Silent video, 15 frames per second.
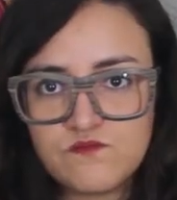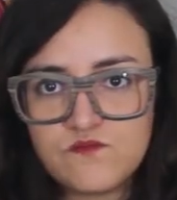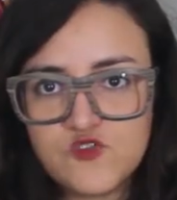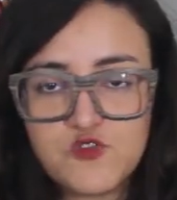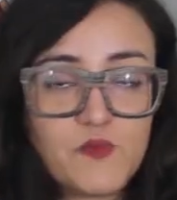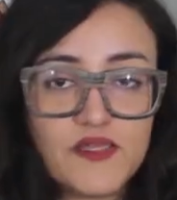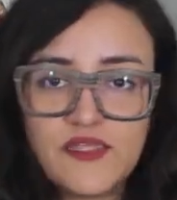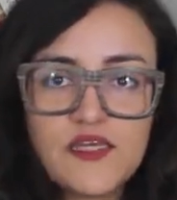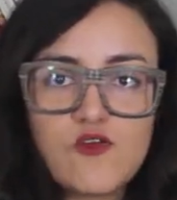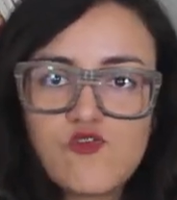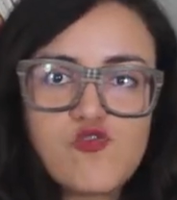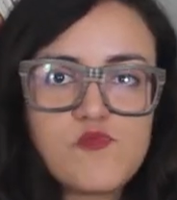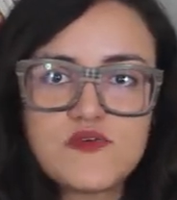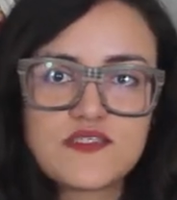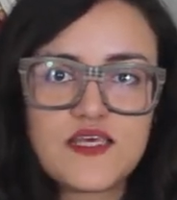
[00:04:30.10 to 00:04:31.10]
de maneira
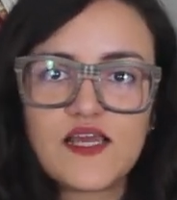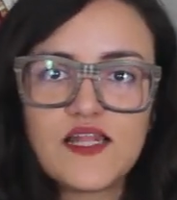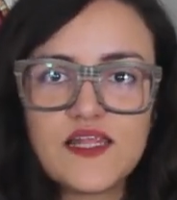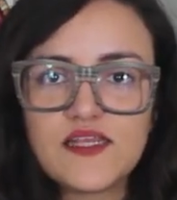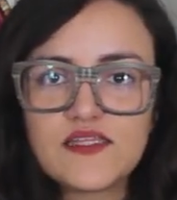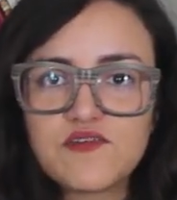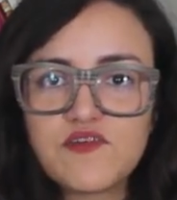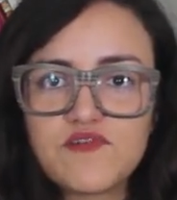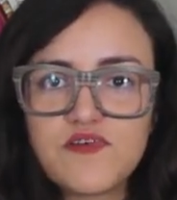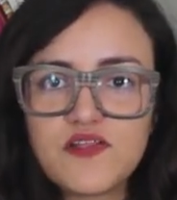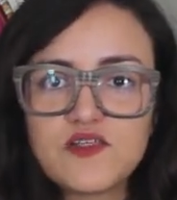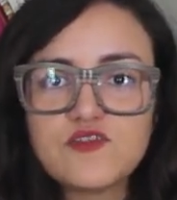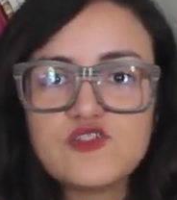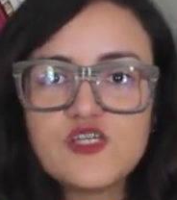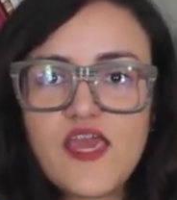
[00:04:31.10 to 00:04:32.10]
alguma essa galera estava
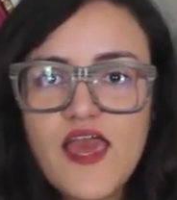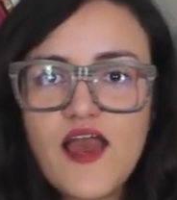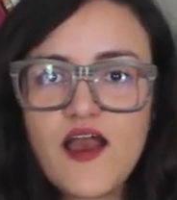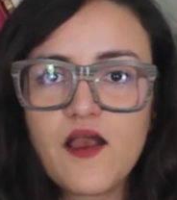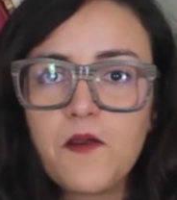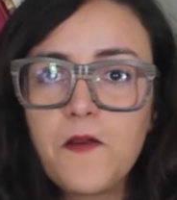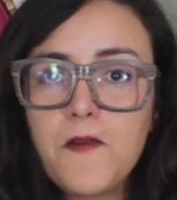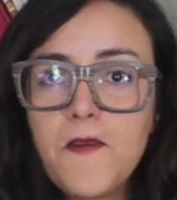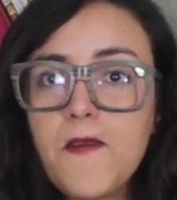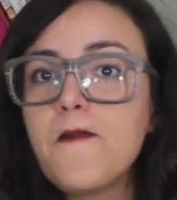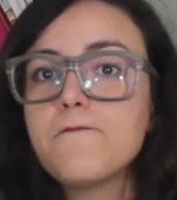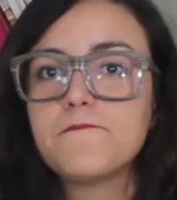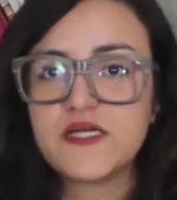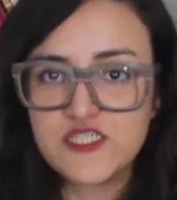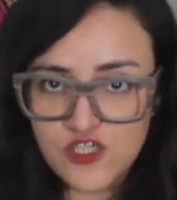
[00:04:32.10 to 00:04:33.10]
falando de guerra,
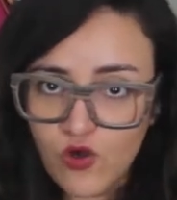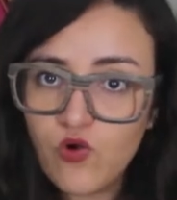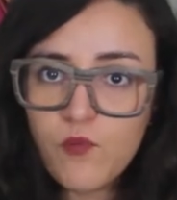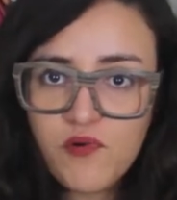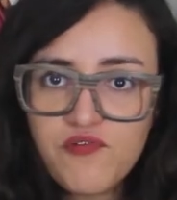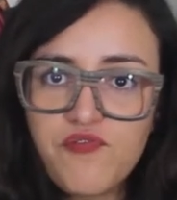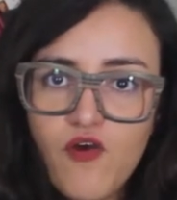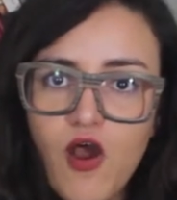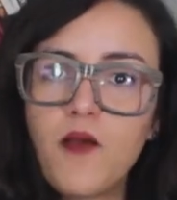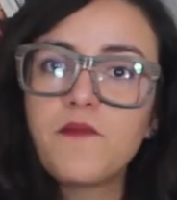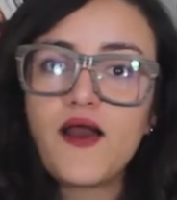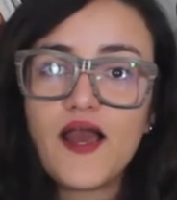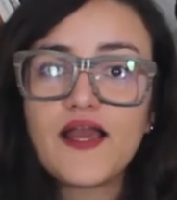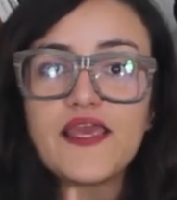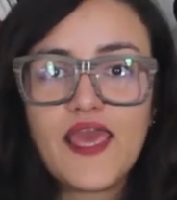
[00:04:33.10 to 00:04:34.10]
mas de alguma
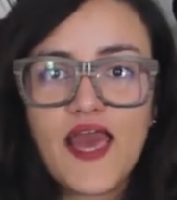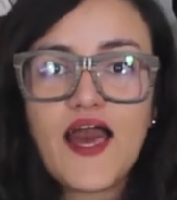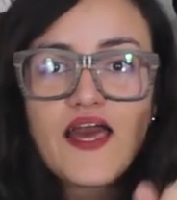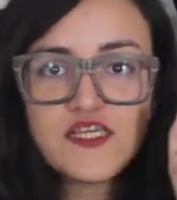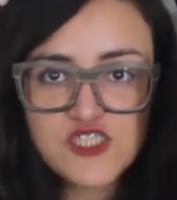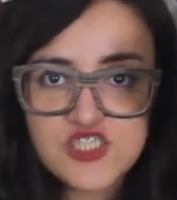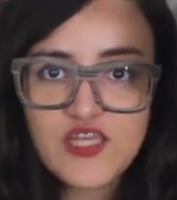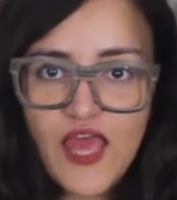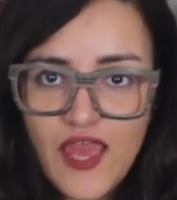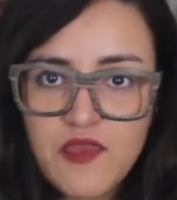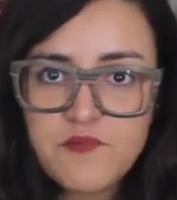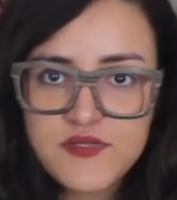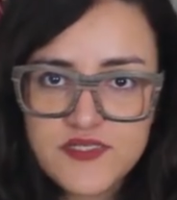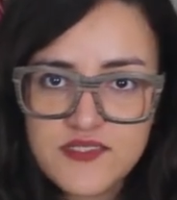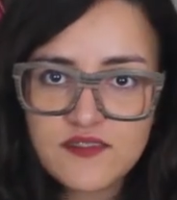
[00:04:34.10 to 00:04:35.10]
forma a guerra está
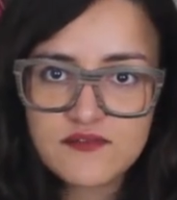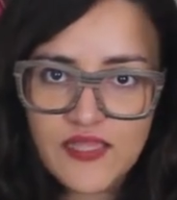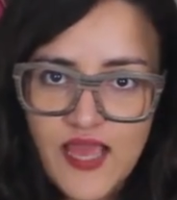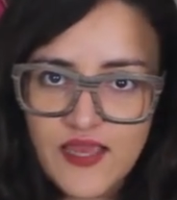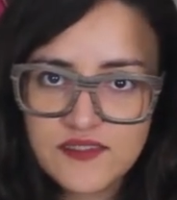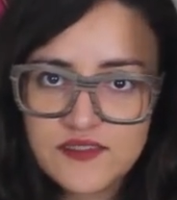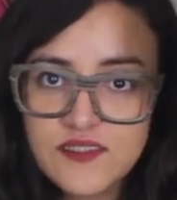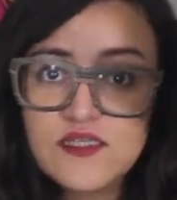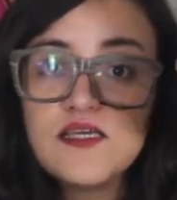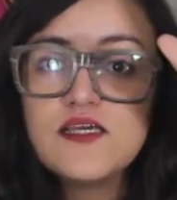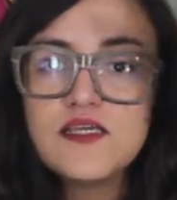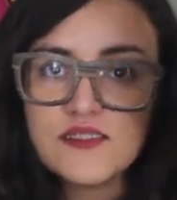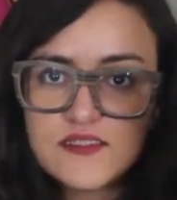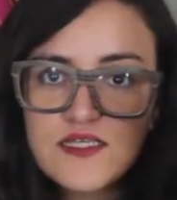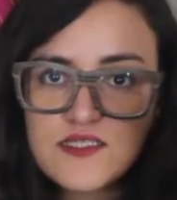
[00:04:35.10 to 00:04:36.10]
representada
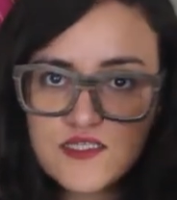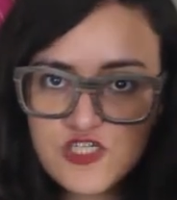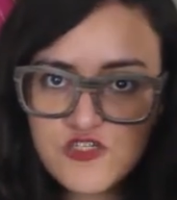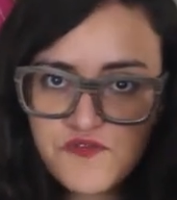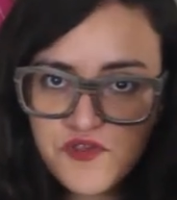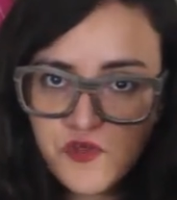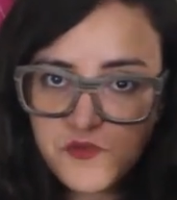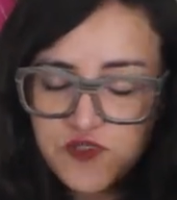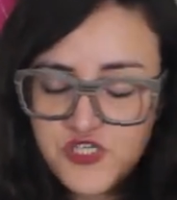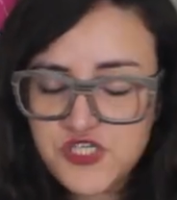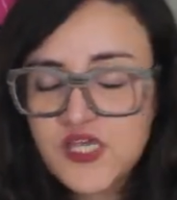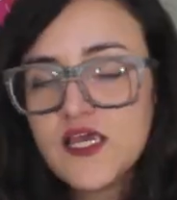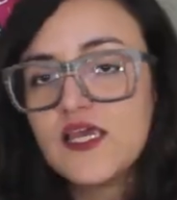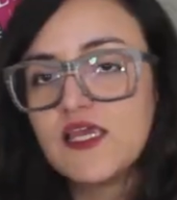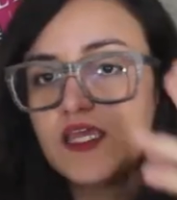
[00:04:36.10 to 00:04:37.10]
nesses
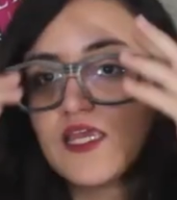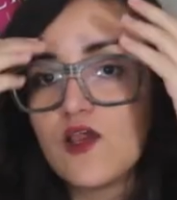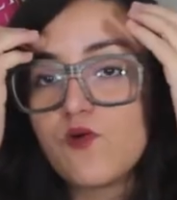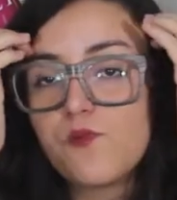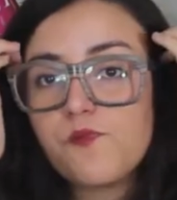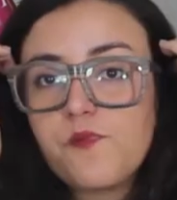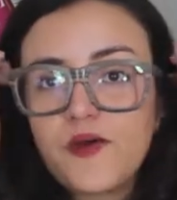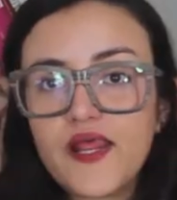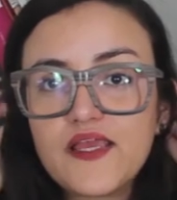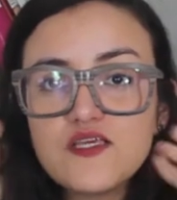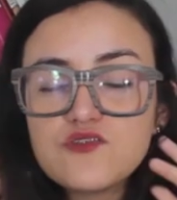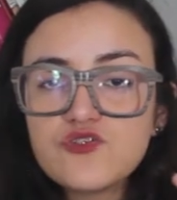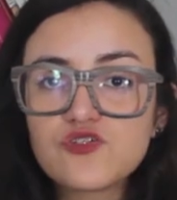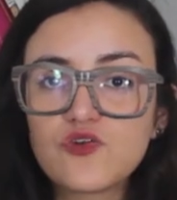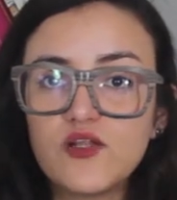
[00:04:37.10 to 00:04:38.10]
filmes. E eu, para
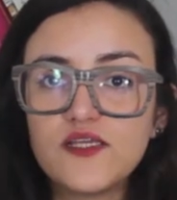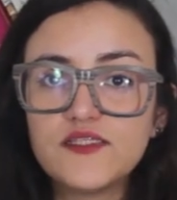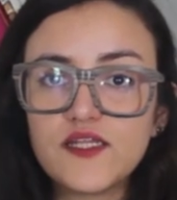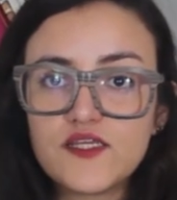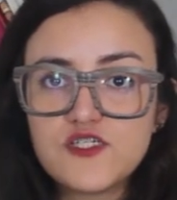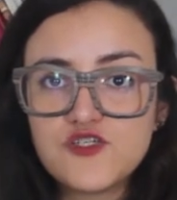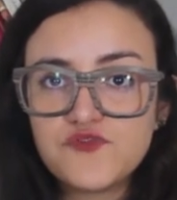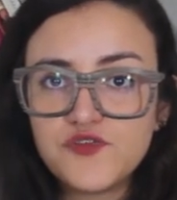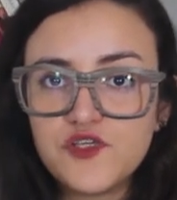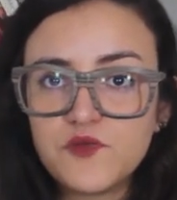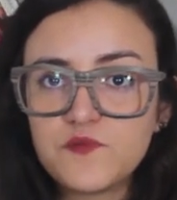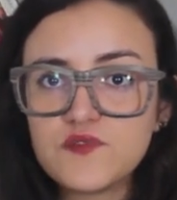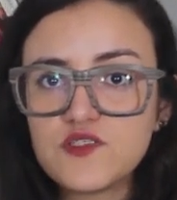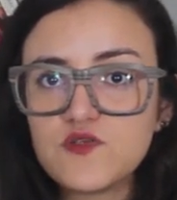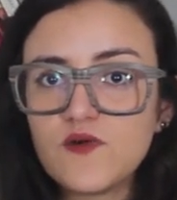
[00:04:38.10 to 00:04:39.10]
isso, escolhi três
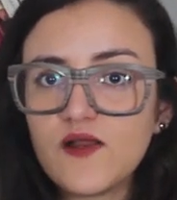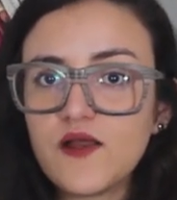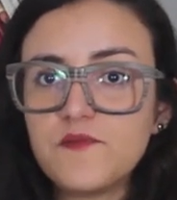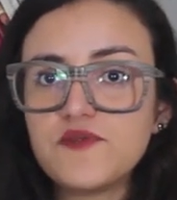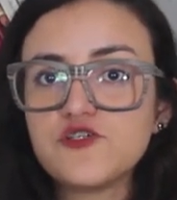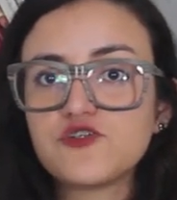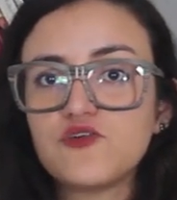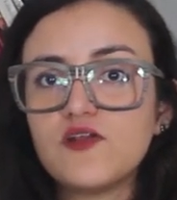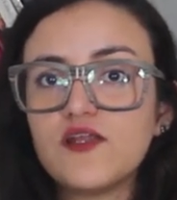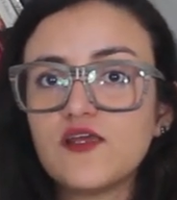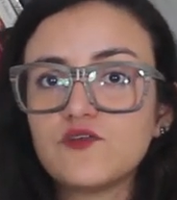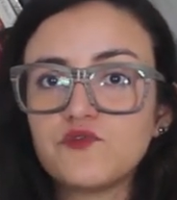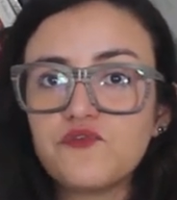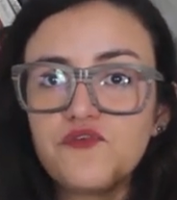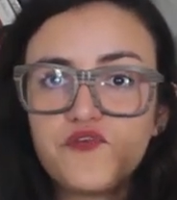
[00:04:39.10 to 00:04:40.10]
filmes. Eu acabei
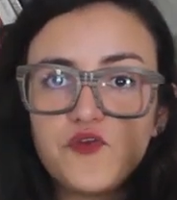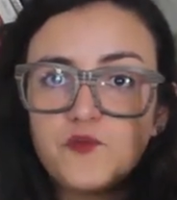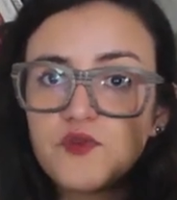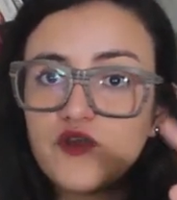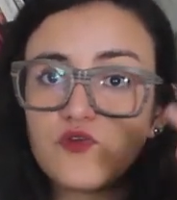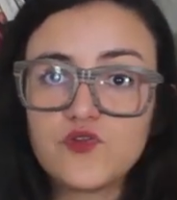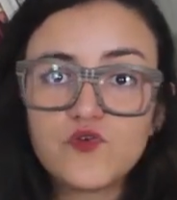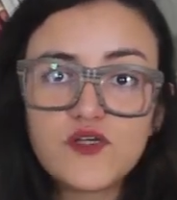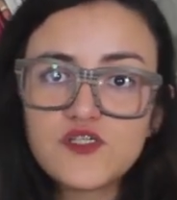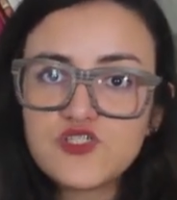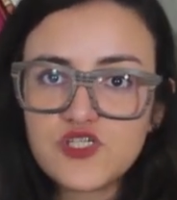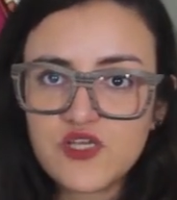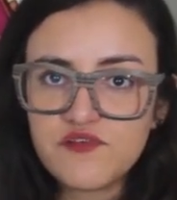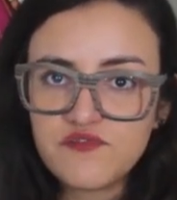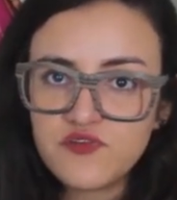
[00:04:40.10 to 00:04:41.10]
escolhendo um filme que eu nunca
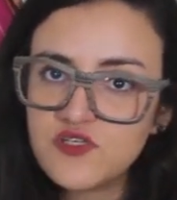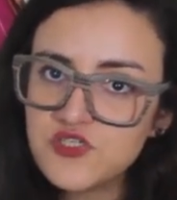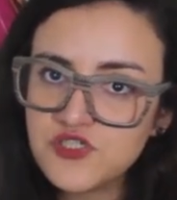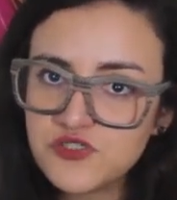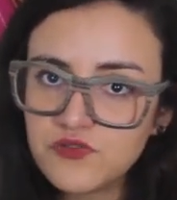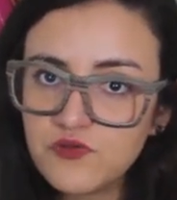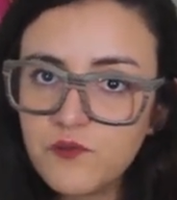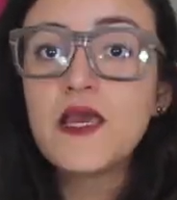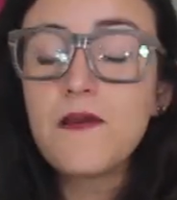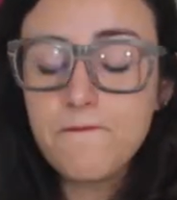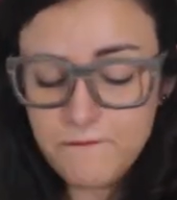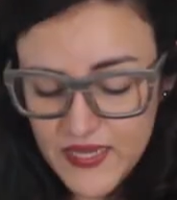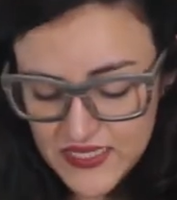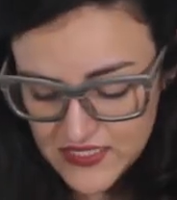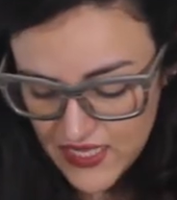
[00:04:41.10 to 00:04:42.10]
tinha visto,
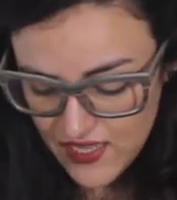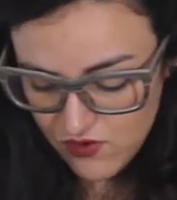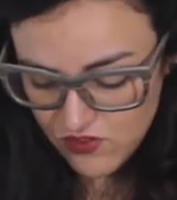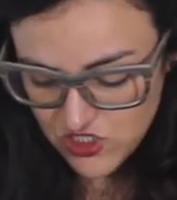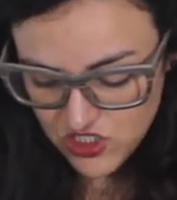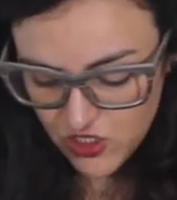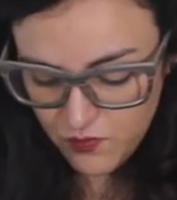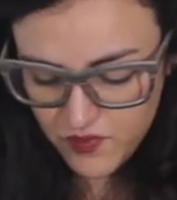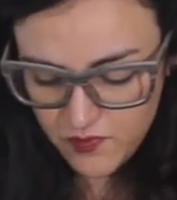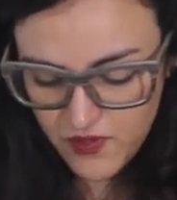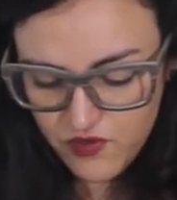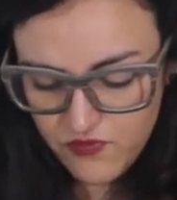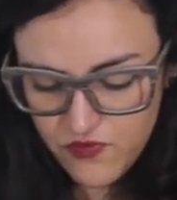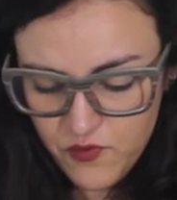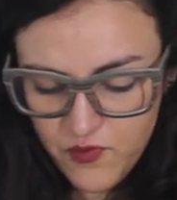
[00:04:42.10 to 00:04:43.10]
mas aí eu achei o
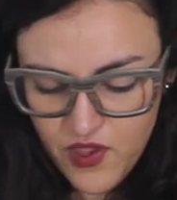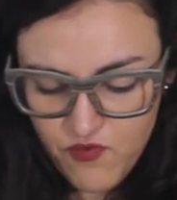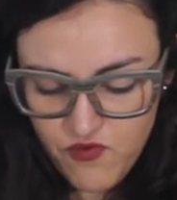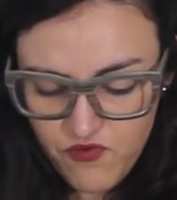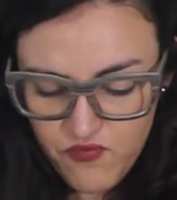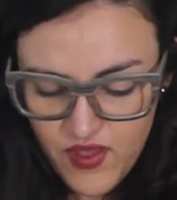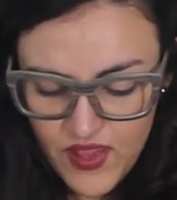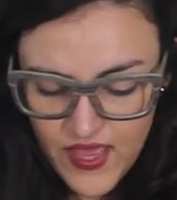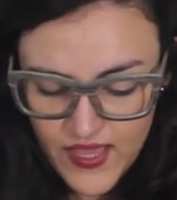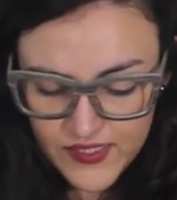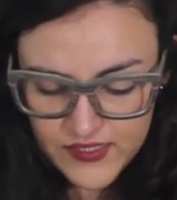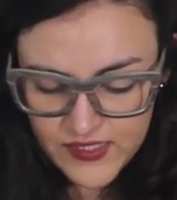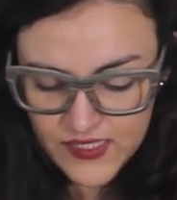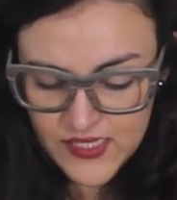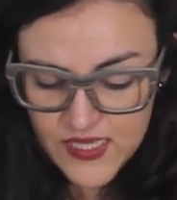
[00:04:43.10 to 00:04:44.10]
primeiro filme que eu vou falar
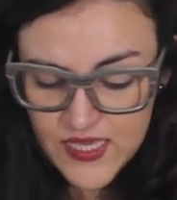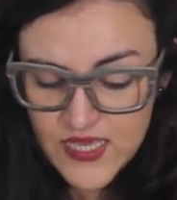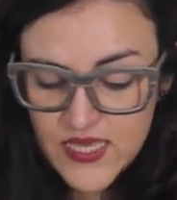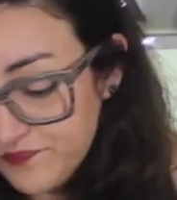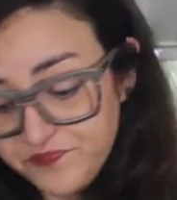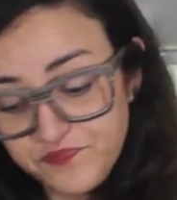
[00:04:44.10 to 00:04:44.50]
aqui: